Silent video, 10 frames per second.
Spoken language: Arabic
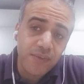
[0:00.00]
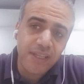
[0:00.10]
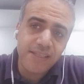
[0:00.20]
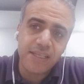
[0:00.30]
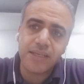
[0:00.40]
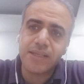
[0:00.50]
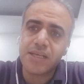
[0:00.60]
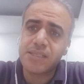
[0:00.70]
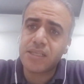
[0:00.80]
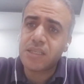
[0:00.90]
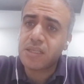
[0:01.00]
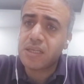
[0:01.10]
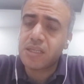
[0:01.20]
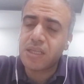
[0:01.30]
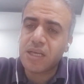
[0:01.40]
فرنسا للدراسة
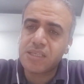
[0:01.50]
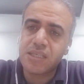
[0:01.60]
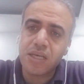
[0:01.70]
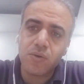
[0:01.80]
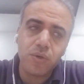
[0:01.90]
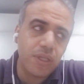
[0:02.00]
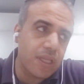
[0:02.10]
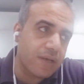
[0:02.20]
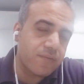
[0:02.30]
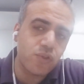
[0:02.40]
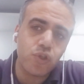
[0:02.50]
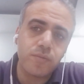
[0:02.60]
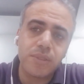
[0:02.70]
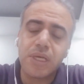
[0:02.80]
للدراسة ويطلع في صوب